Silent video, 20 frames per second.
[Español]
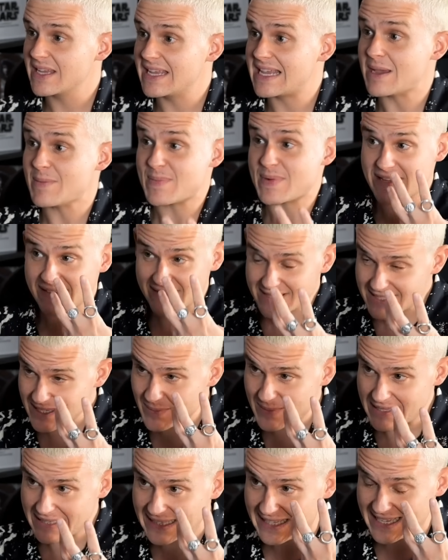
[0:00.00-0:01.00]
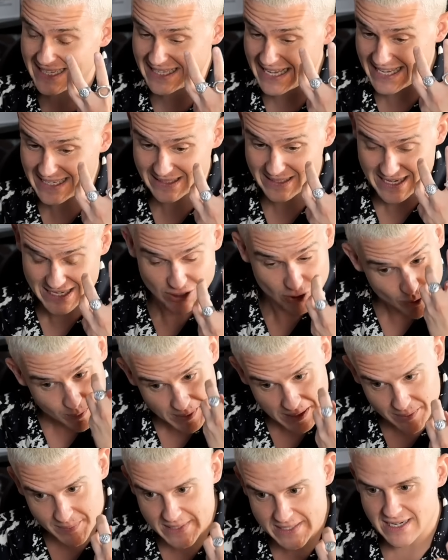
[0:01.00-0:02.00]
que precisamente eh, esto
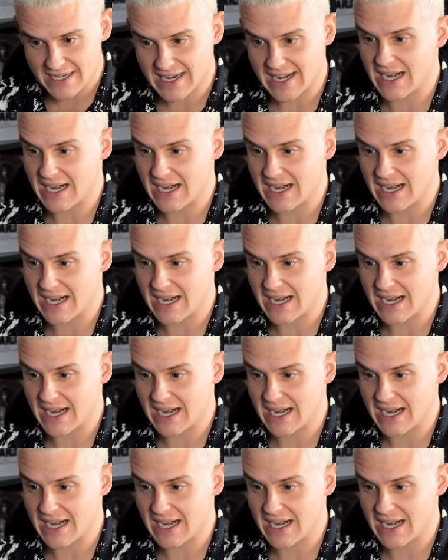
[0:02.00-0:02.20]
para mí es la